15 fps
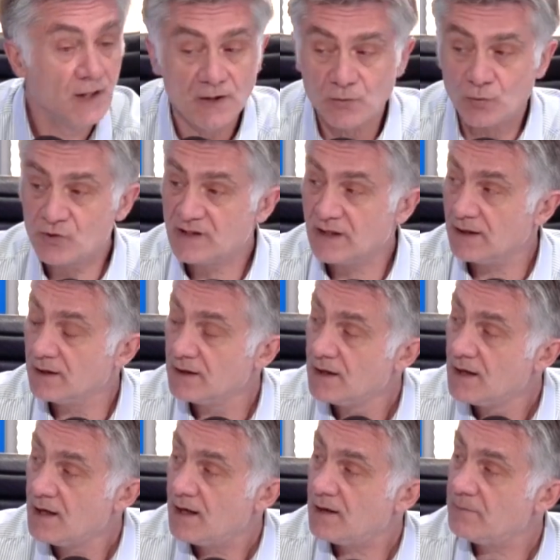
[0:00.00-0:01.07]
Donc c'est
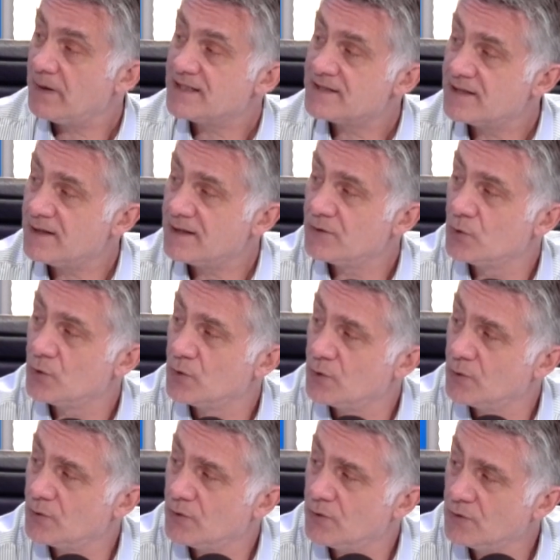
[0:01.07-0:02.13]
un bassin
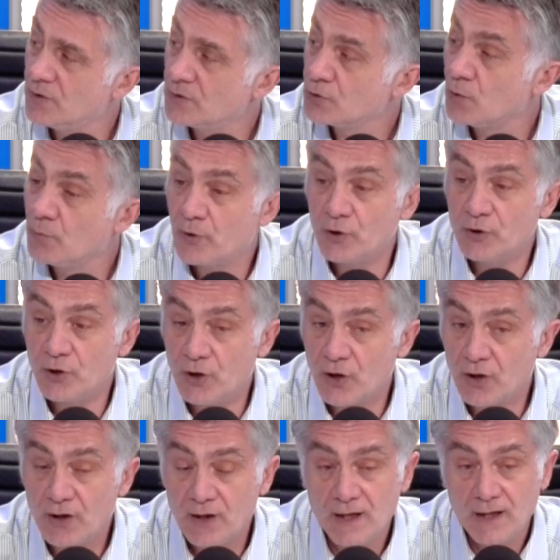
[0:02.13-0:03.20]

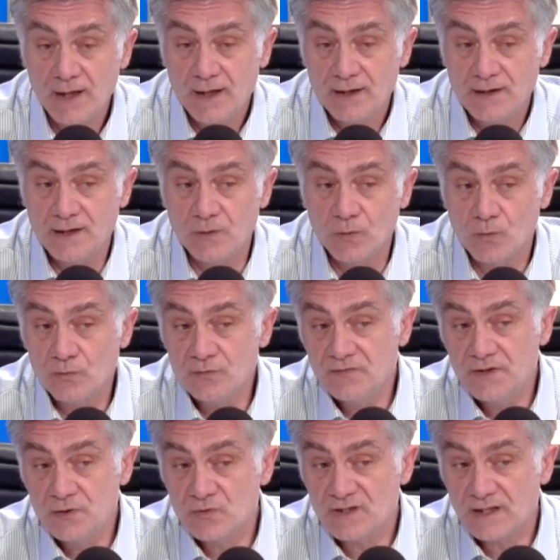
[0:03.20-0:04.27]
d'entrepreneurs de, qui ont une
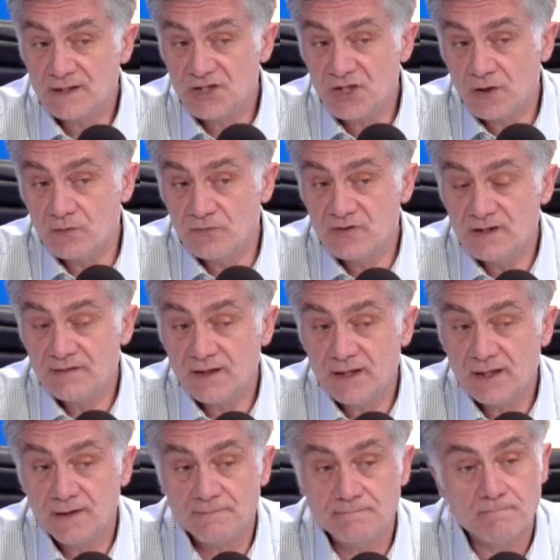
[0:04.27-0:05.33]
vision stratégique. Quand vous
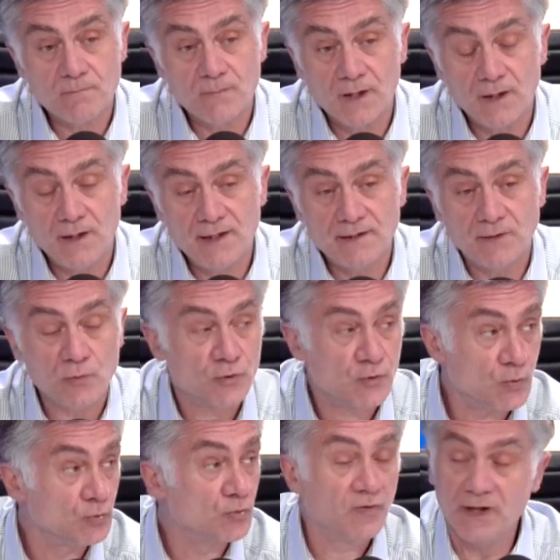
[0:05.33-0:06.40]
avez
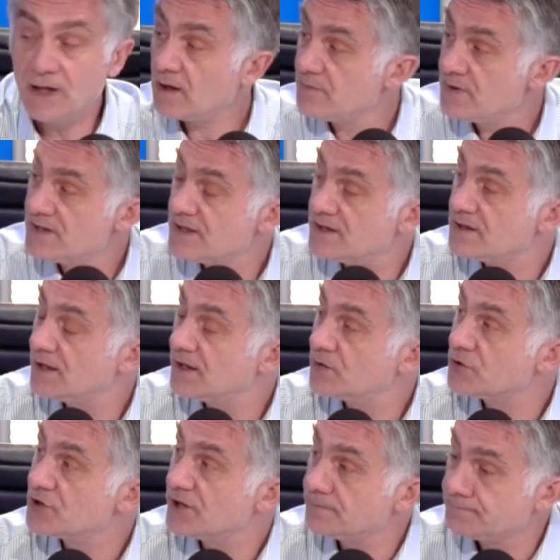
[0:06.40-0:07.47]
l'intention d'ouvrir un business à
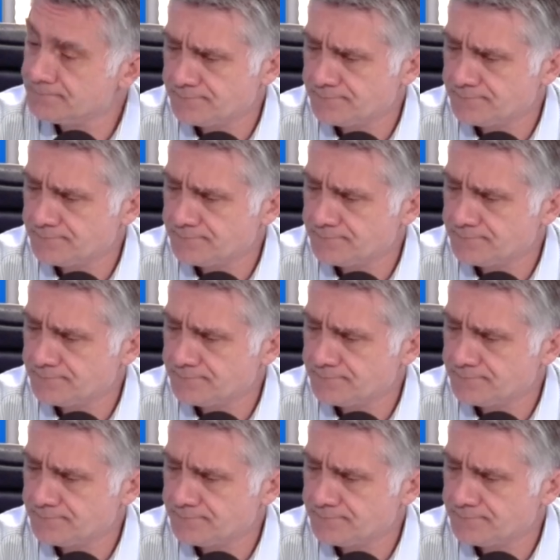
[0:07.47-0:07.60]
l'étranger,